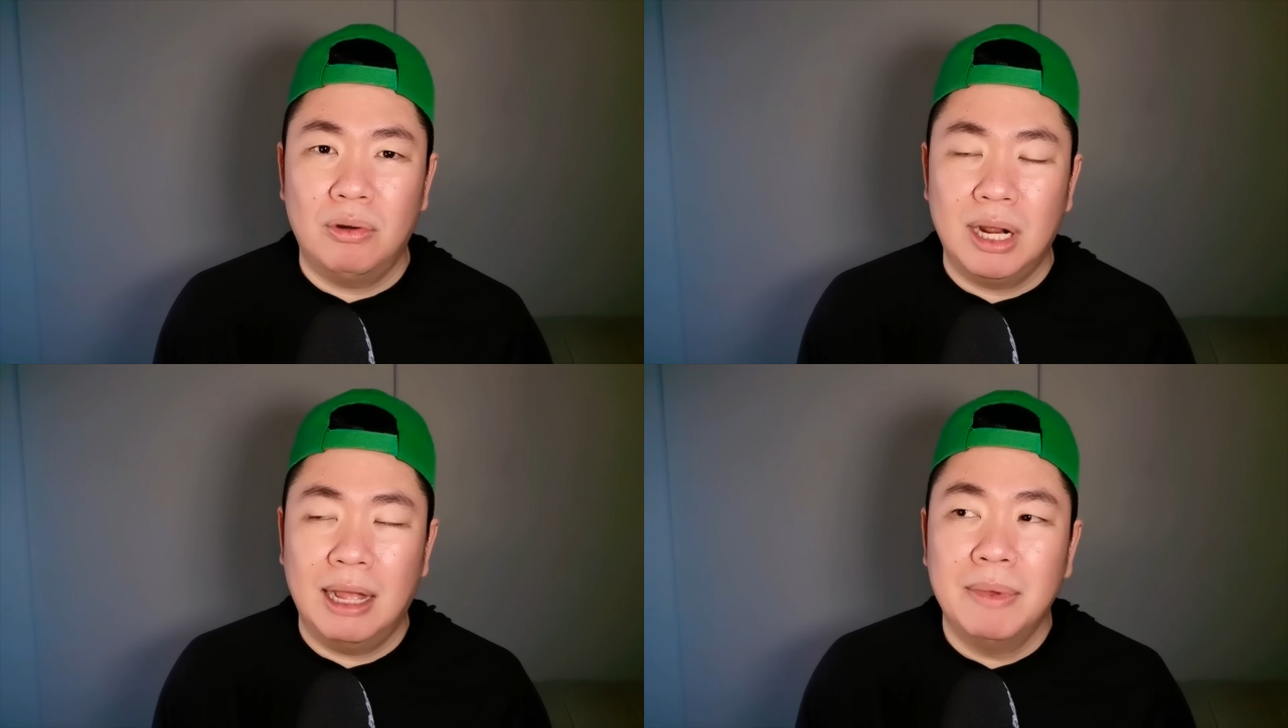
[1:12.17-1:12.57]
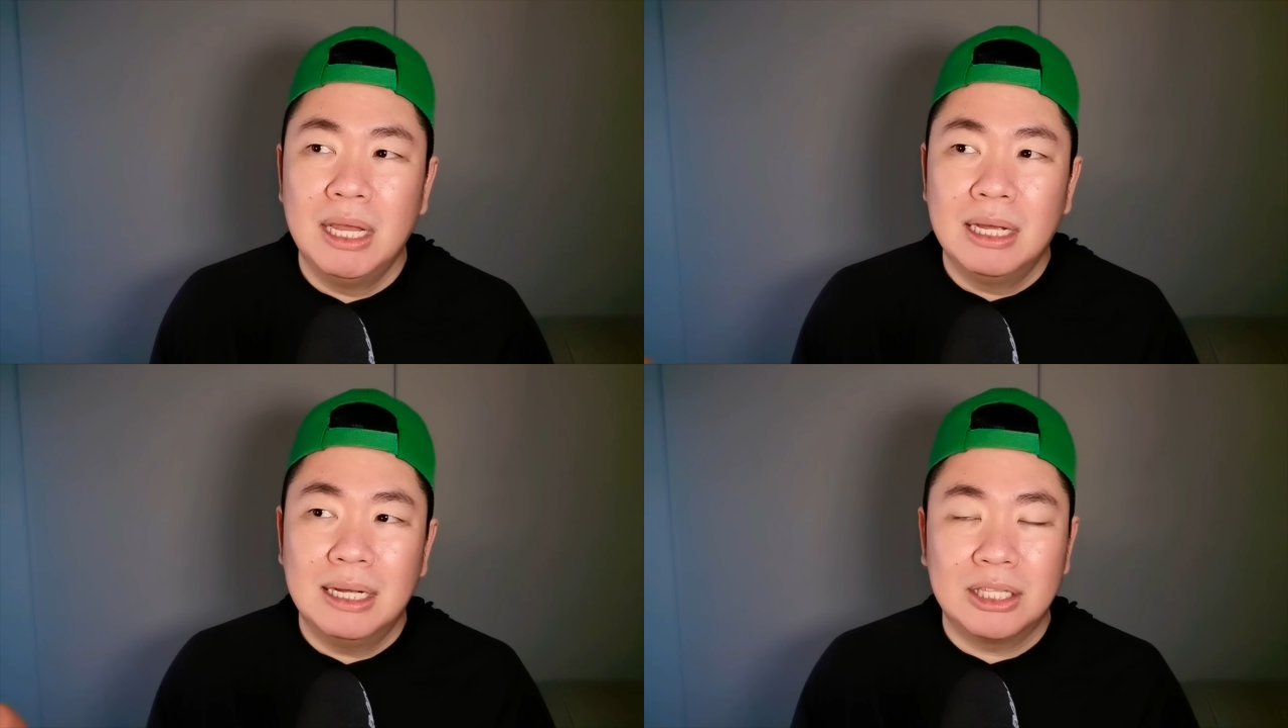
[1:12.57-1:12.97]
นะครับ
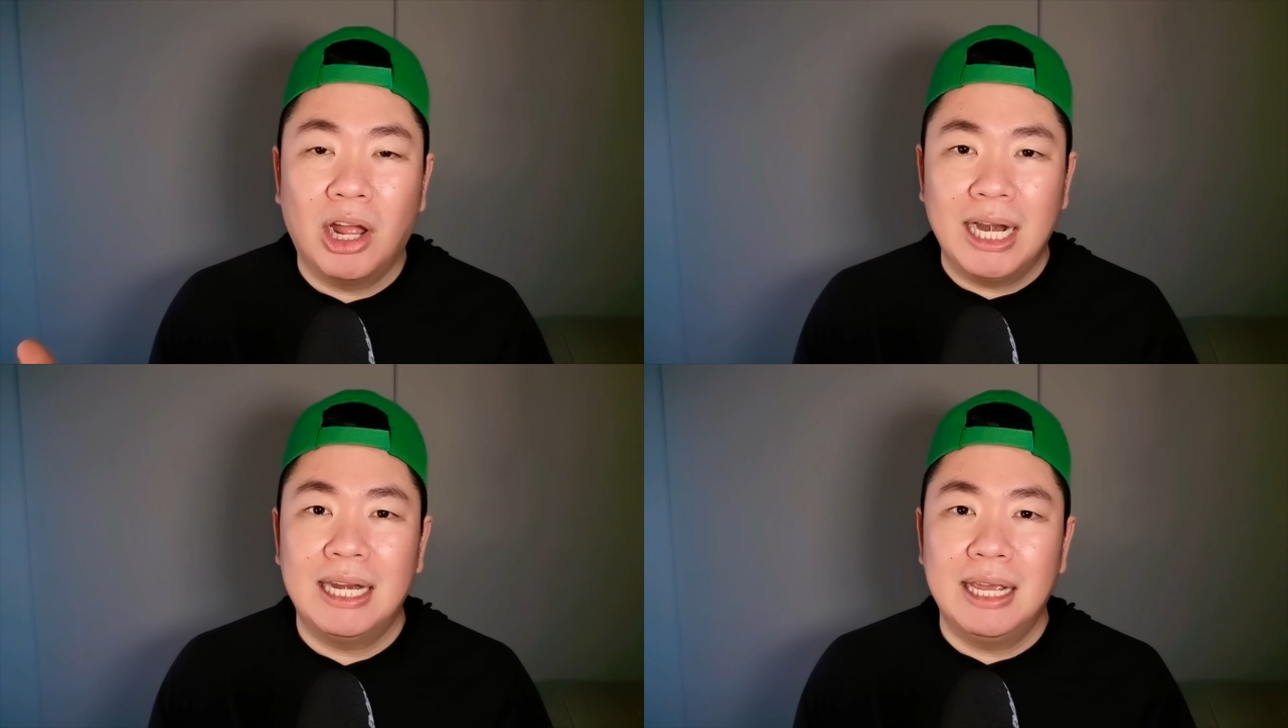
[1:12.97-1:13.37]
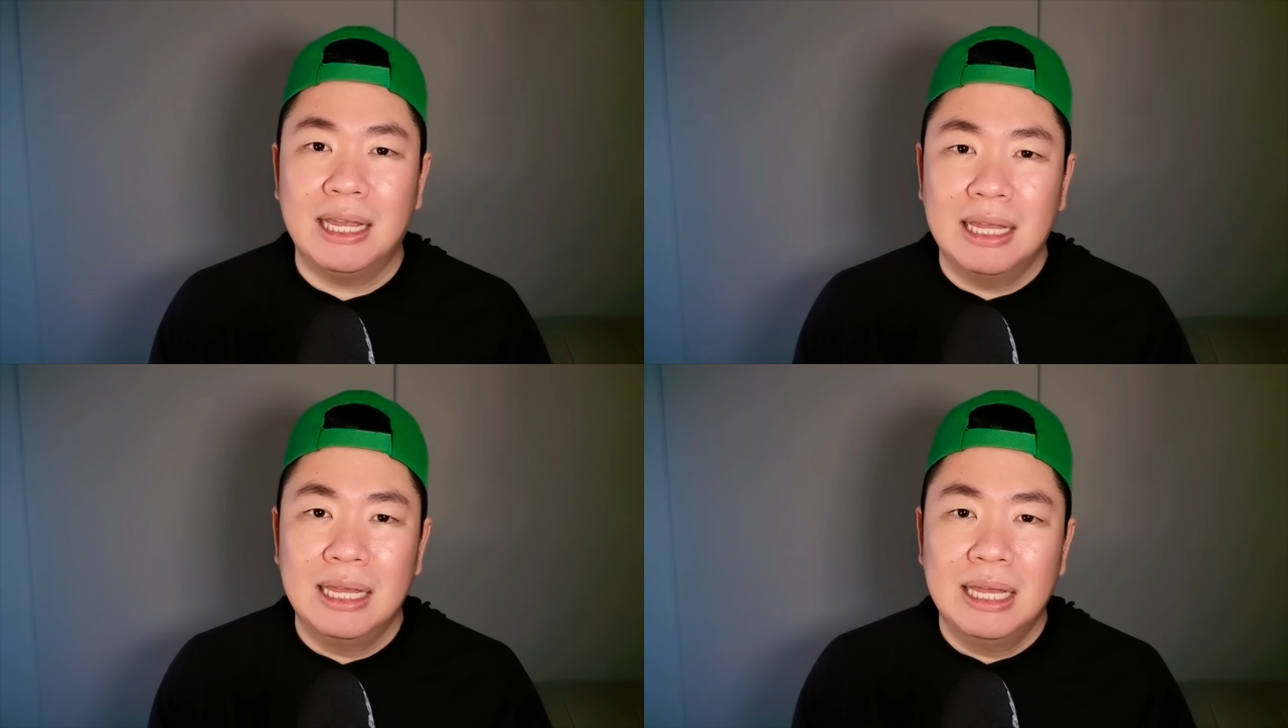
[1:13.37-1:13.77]
คือตอนนั้นเนี่ย
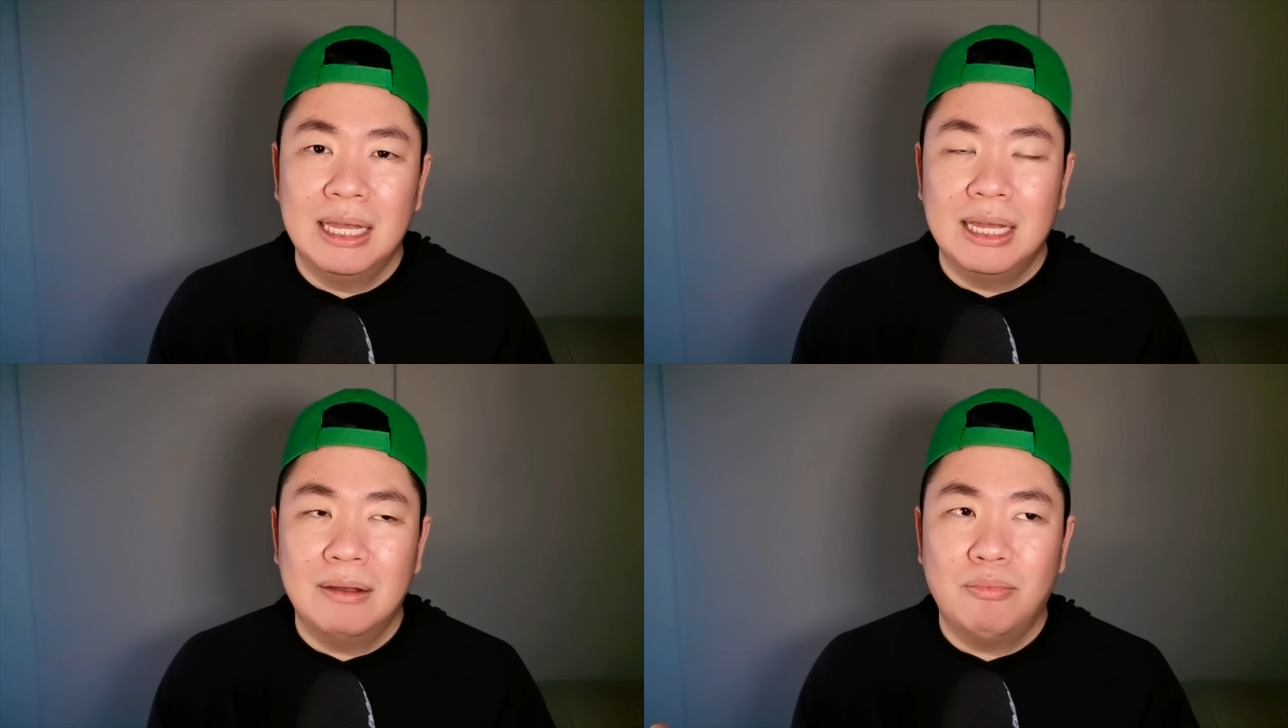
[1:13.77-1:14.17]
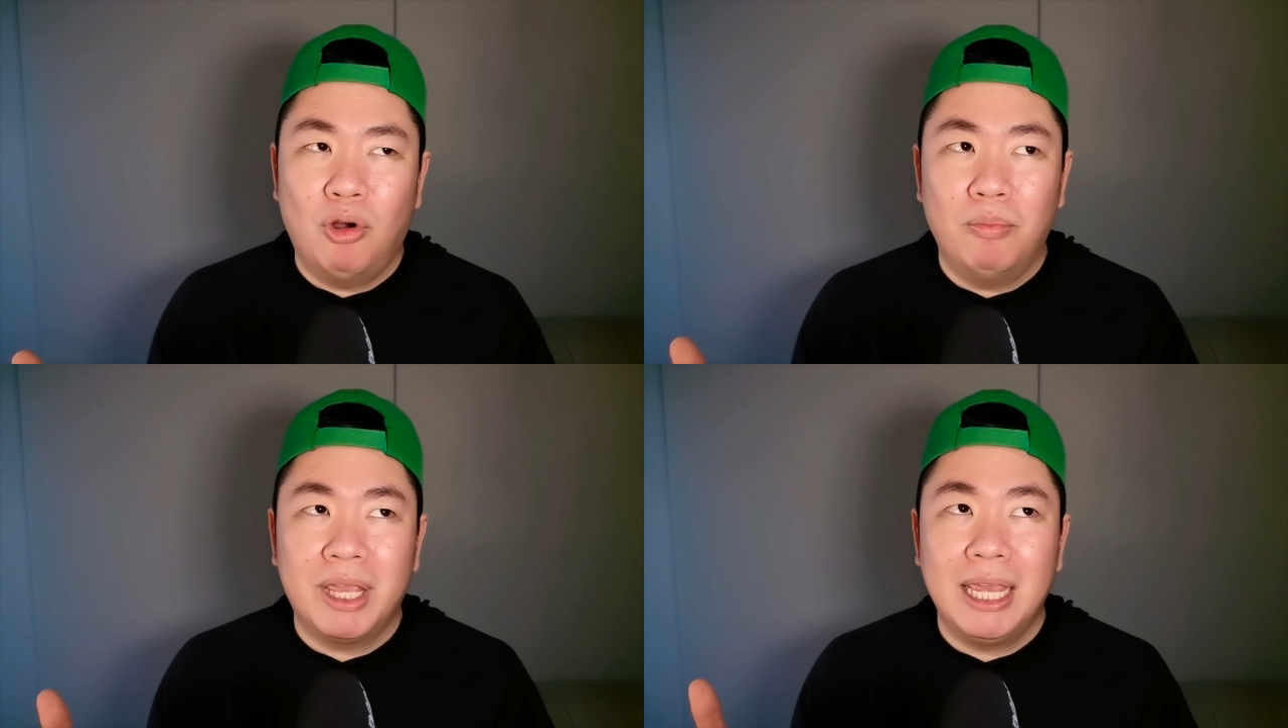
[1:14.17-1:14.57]
ผ
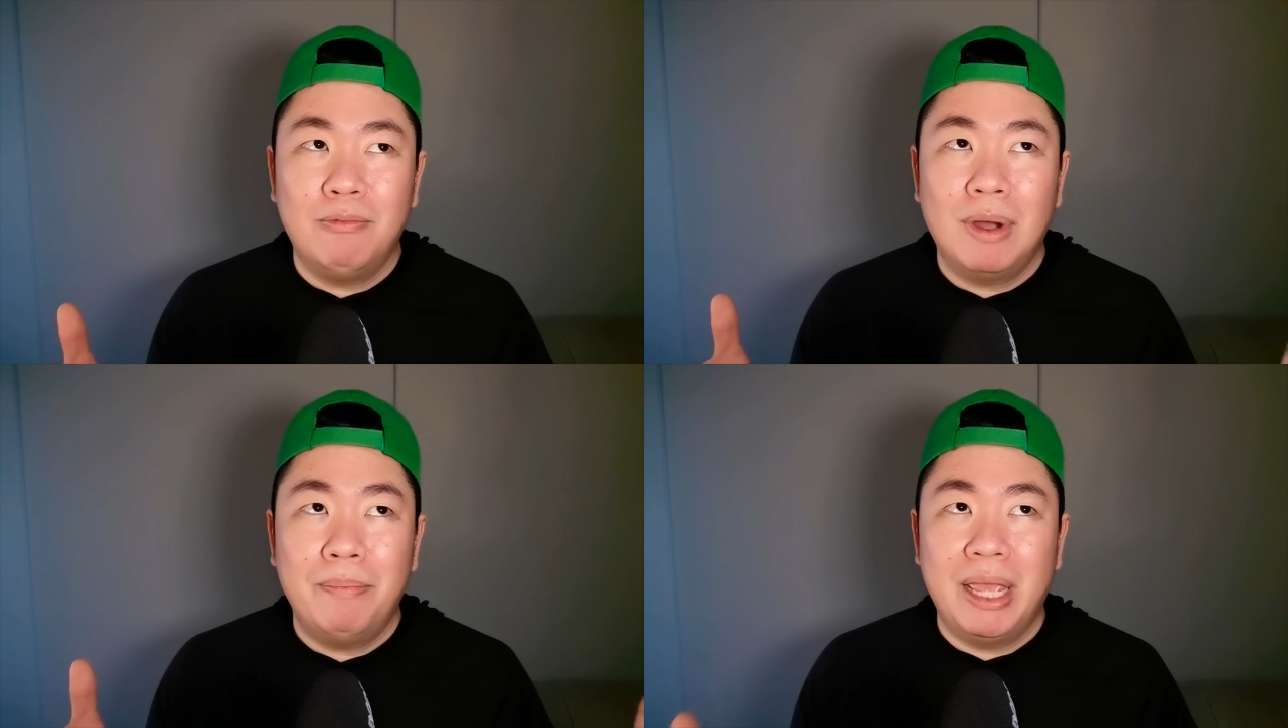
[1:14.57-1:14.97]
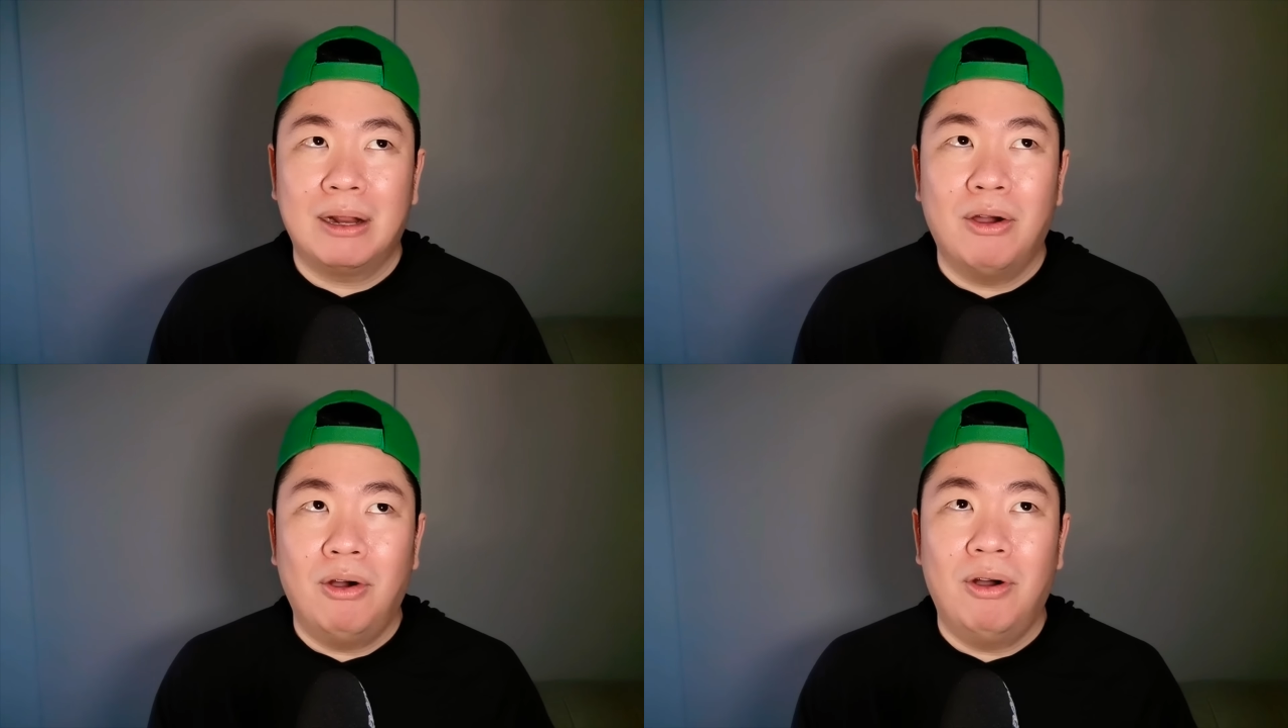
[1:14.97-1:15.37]
มคิดว่า
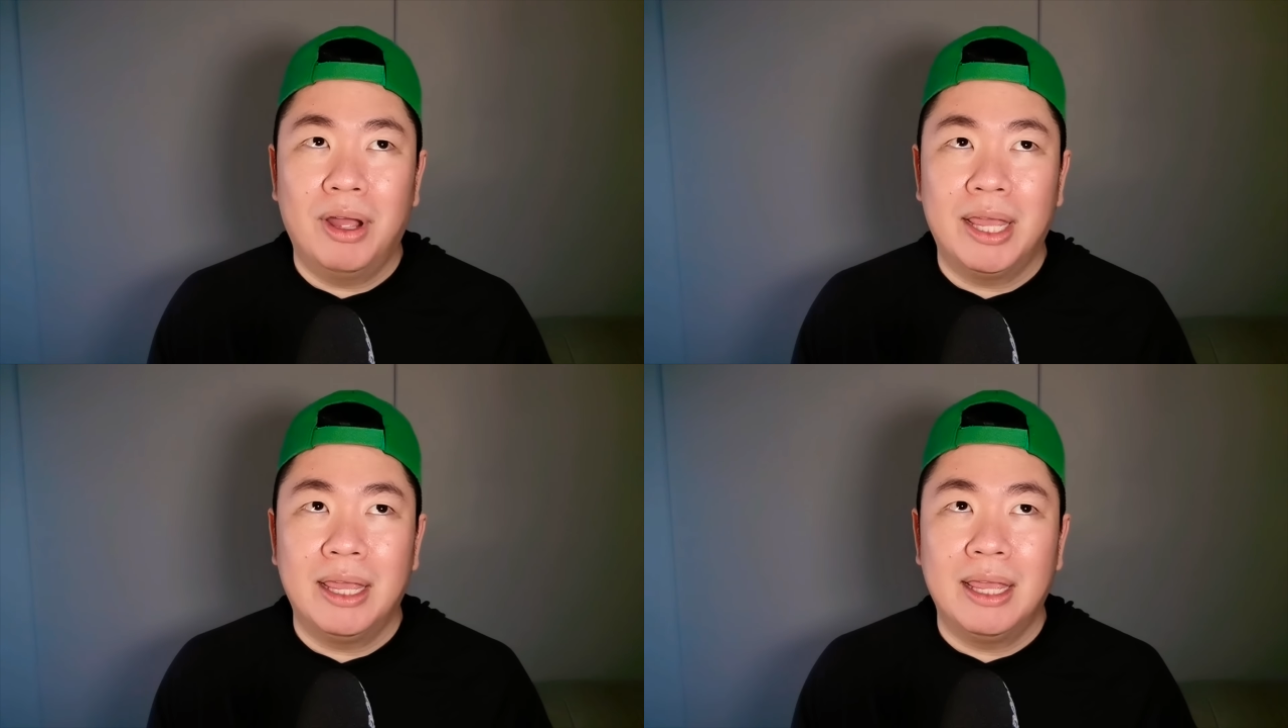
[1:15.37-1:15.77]
Bitcoin